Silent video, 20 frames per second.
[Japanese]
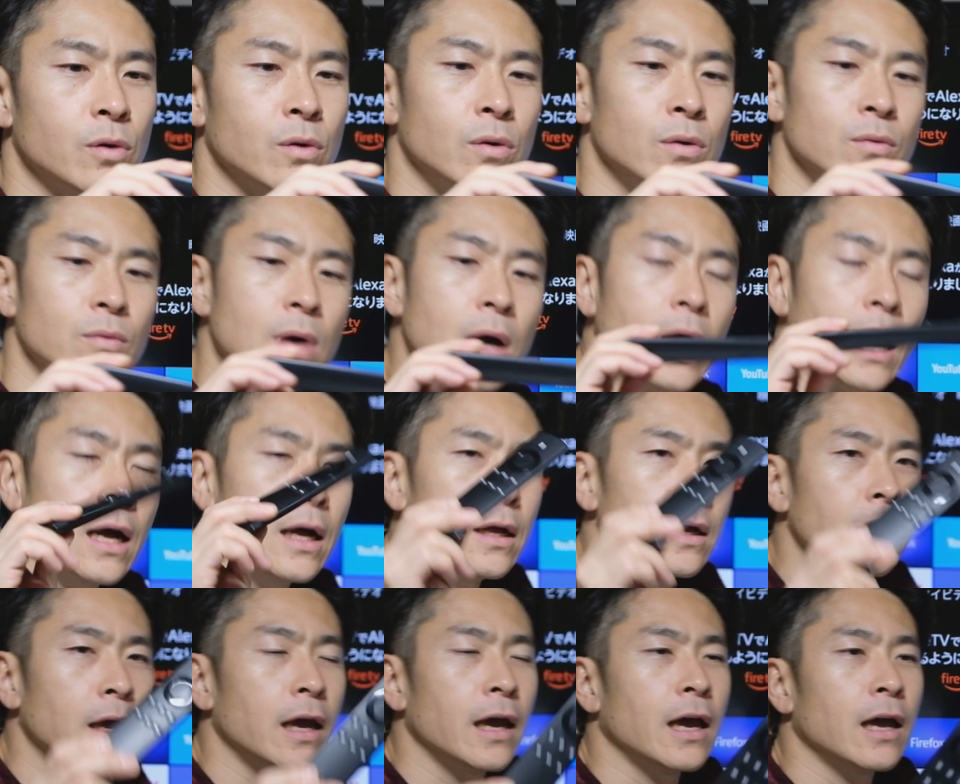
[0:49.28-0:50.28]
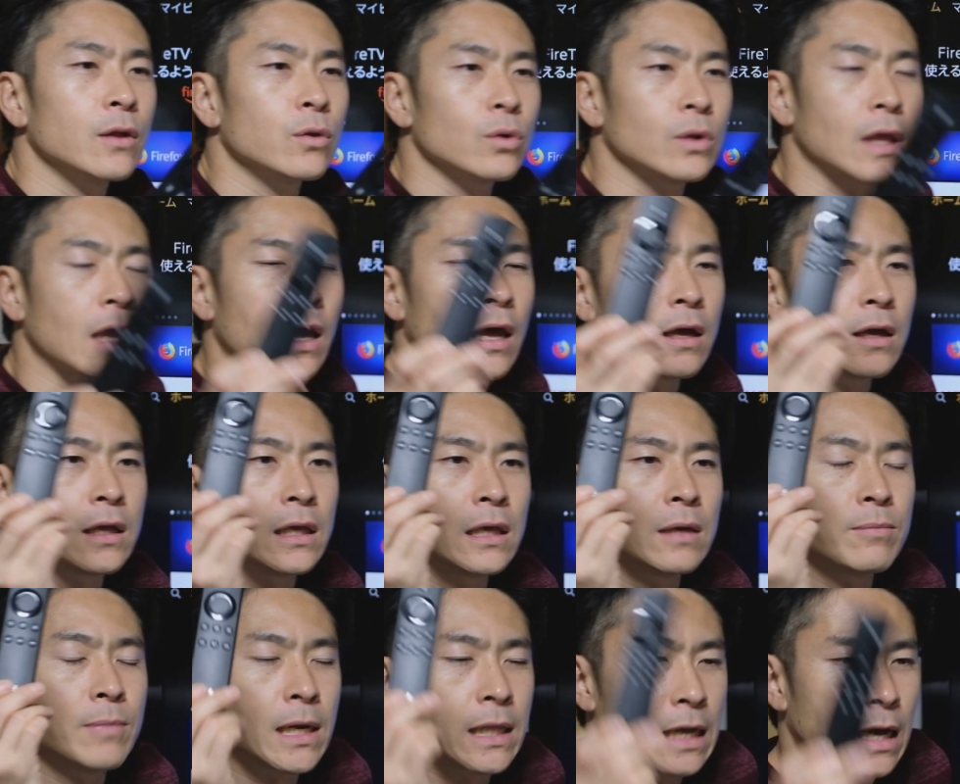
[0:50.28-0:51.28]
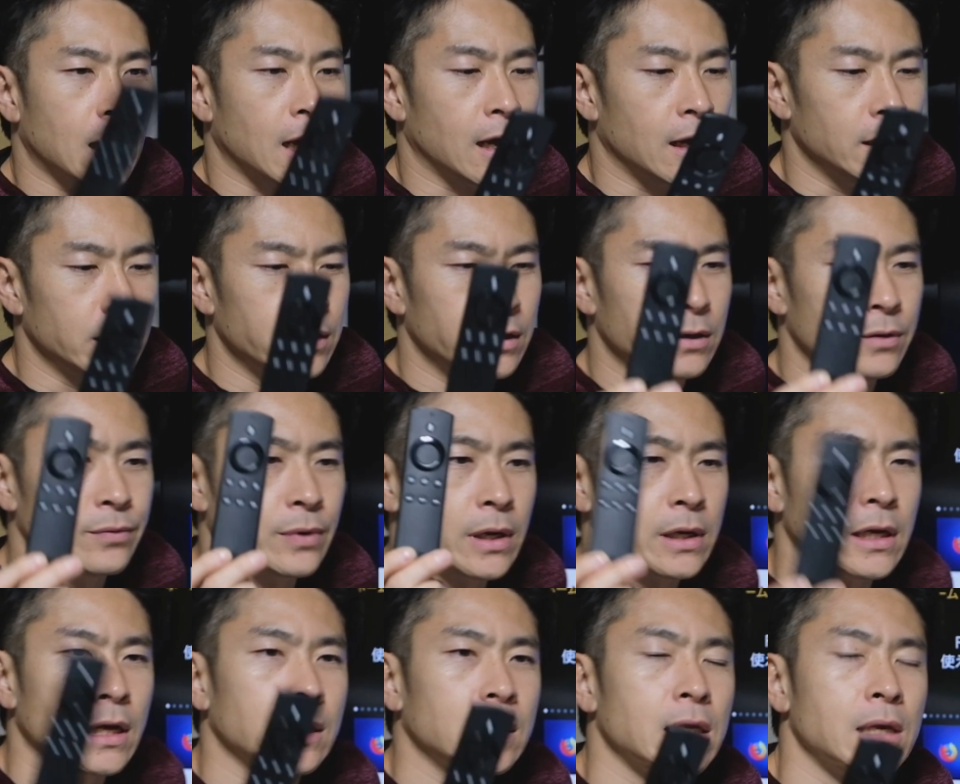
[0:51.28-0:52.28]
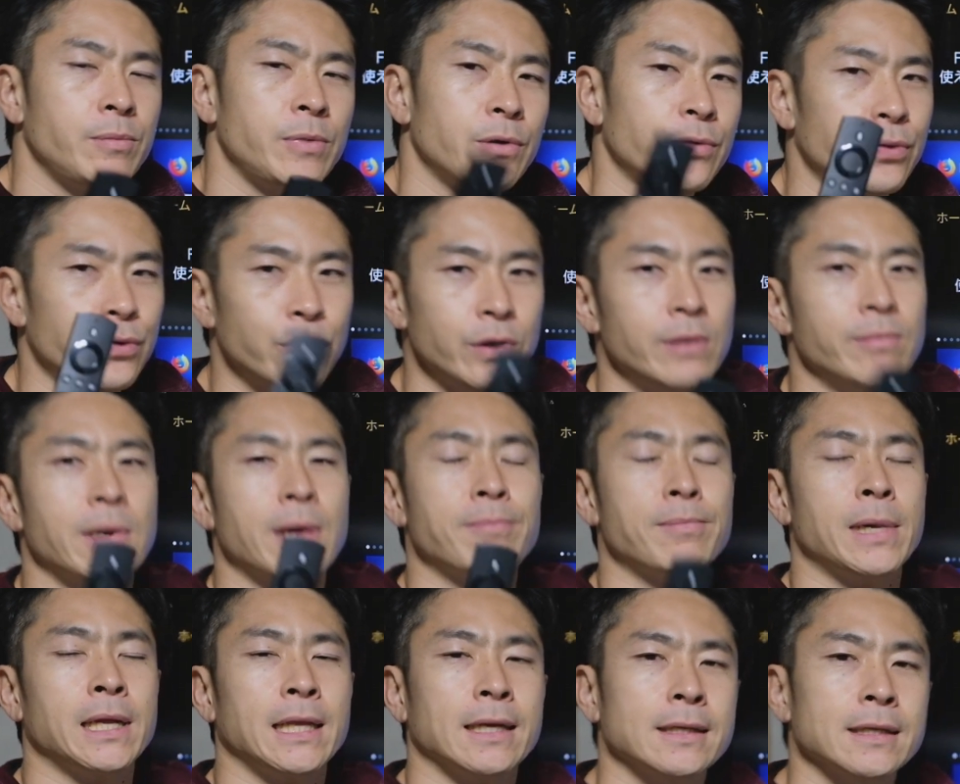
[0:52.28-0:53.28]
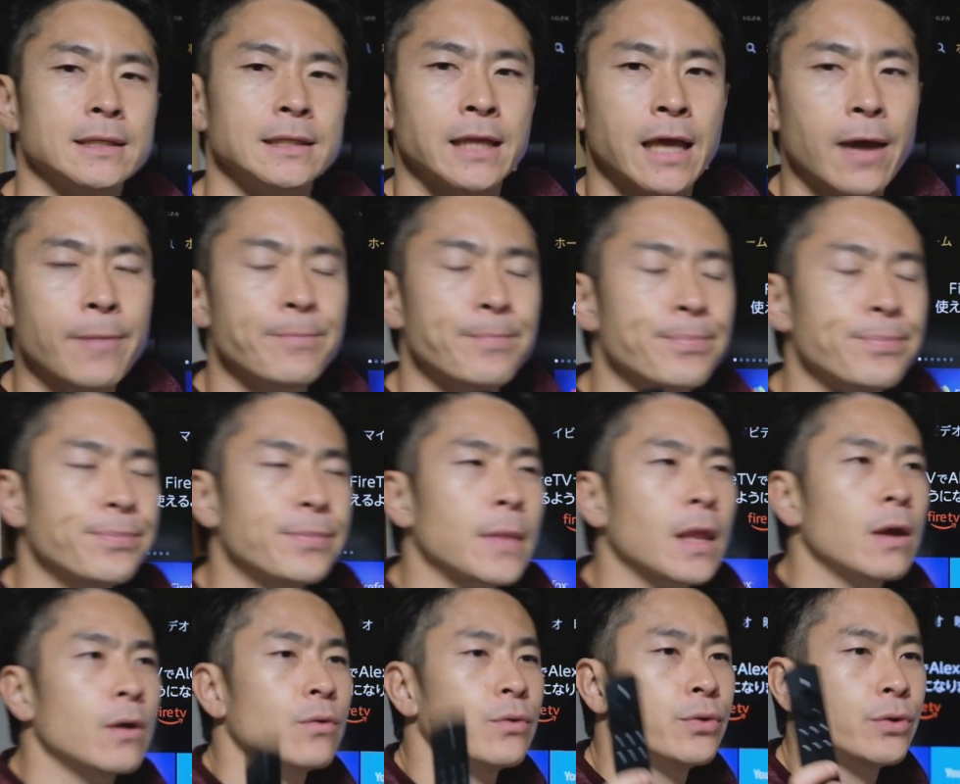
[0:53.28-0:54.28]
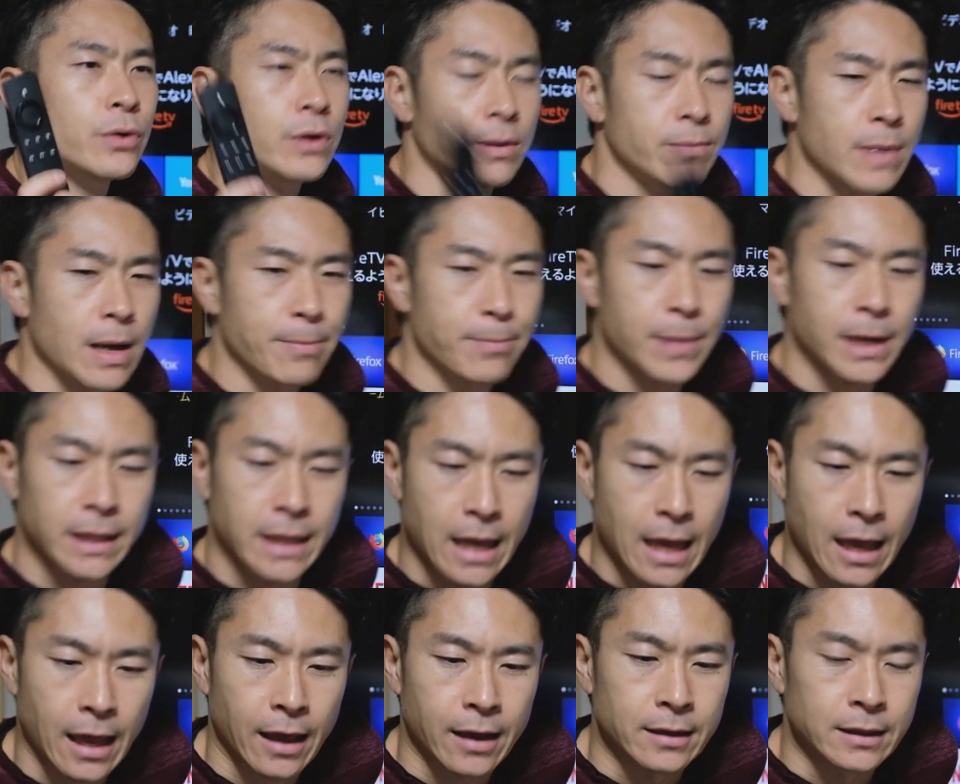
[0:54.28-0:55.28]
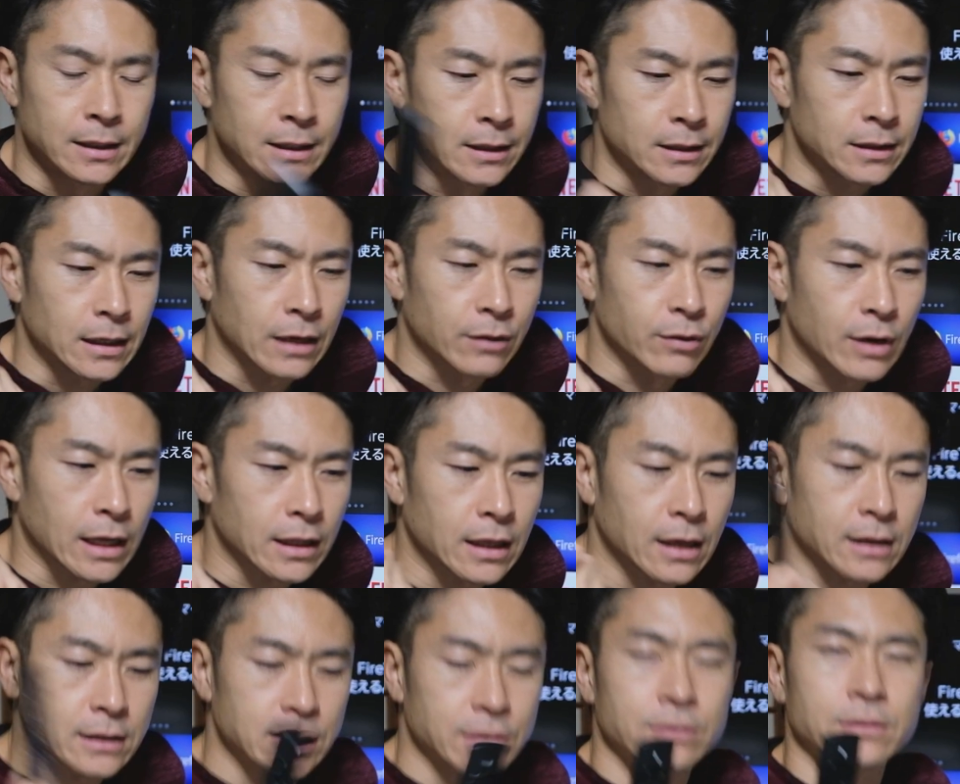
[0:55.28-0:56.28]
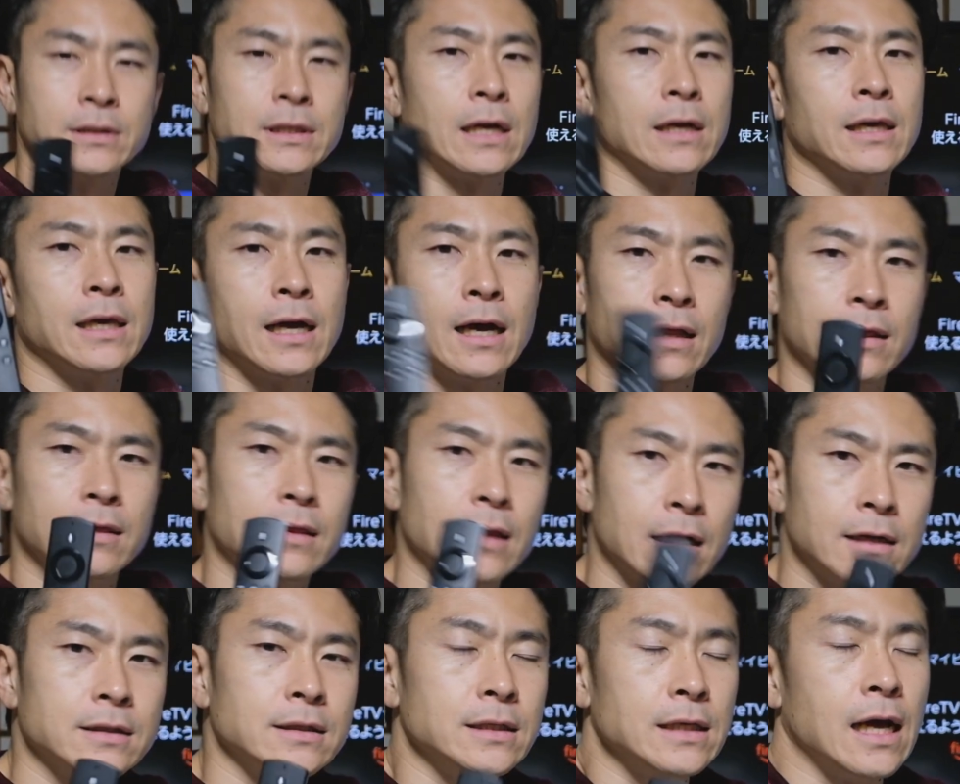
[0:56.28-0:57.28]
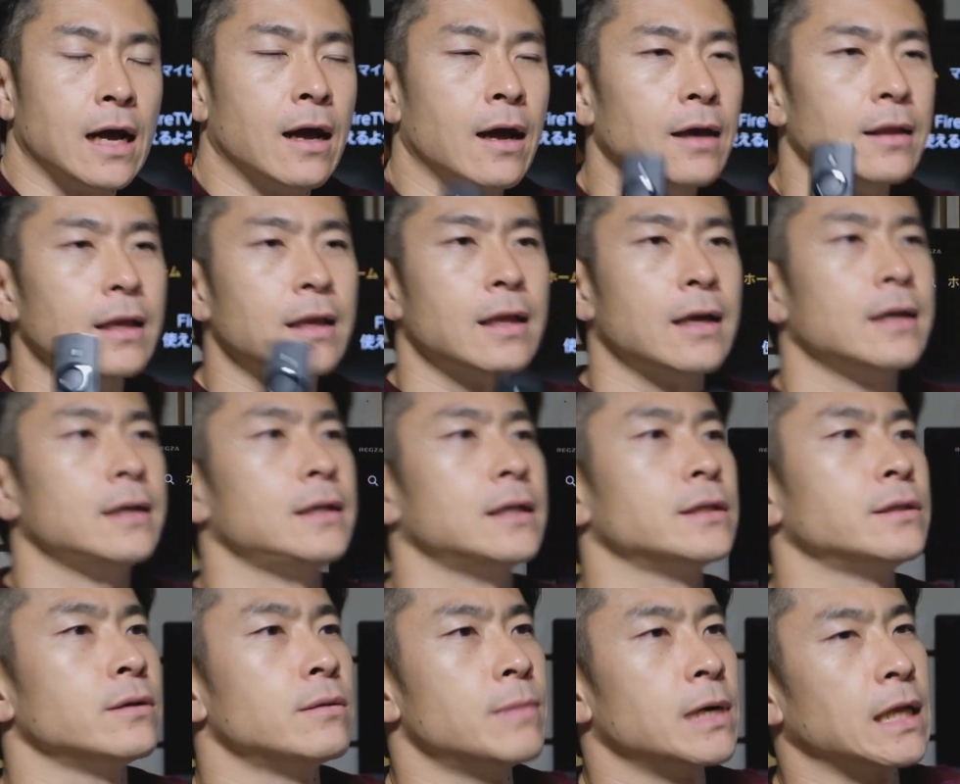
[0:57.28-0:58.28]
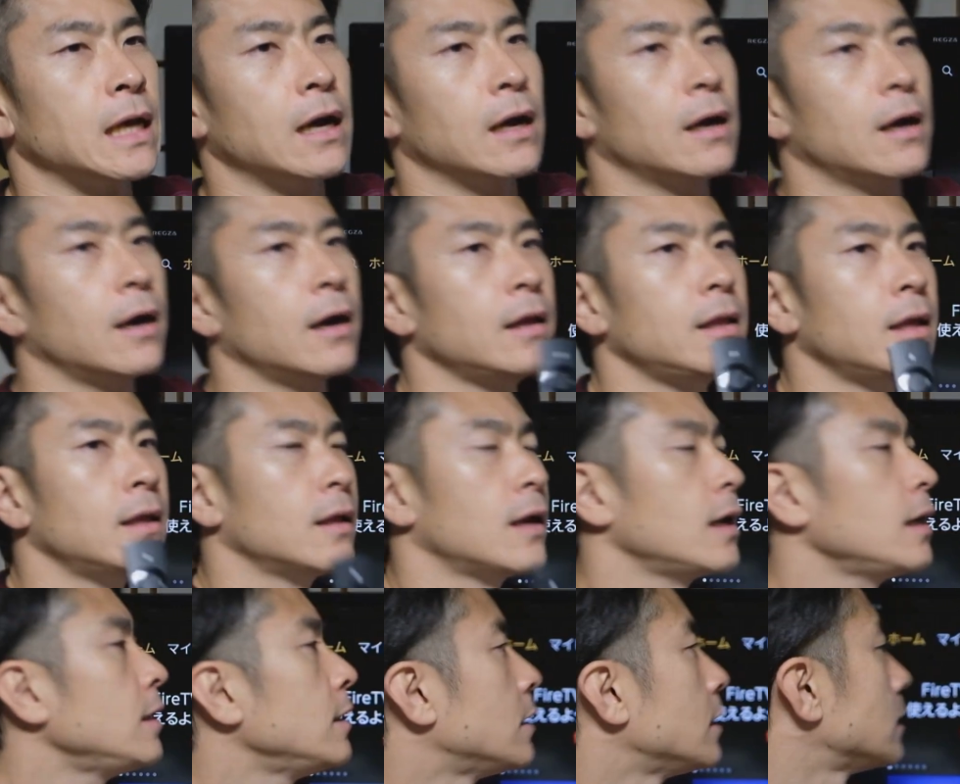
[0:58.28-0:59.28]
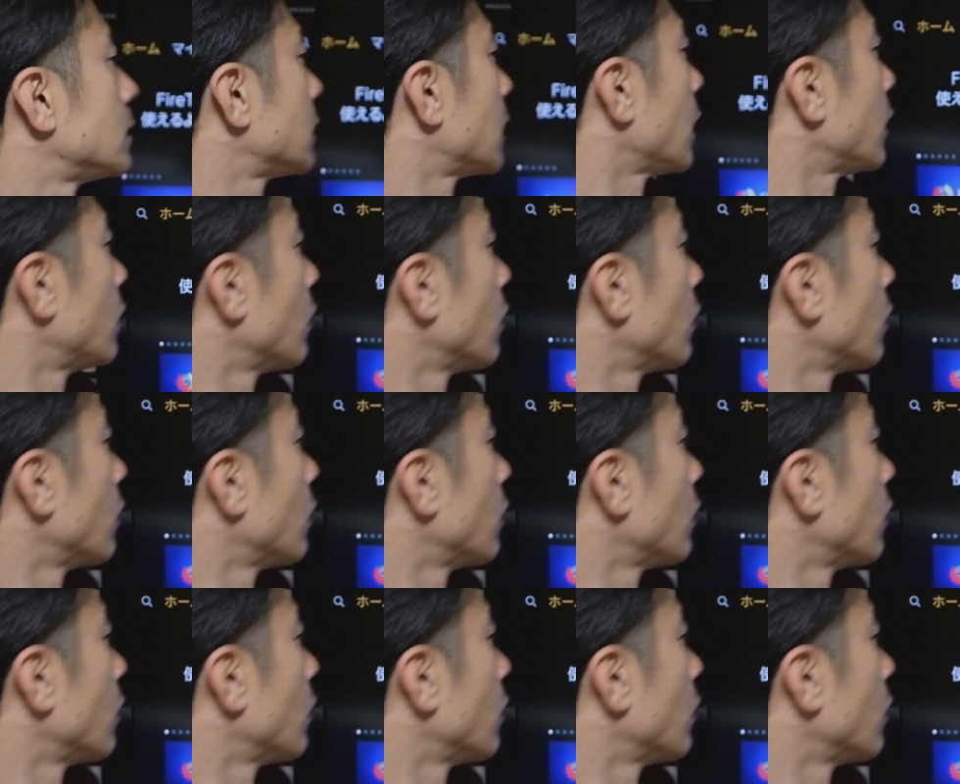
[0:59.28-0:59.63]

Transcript: コンはえっとねまだ ファイアーティーブイ 古いまんまなんですね。古いまんまで、あの新しくさっき買ったやつに変えてないんですよ。まだ変えてないんですけ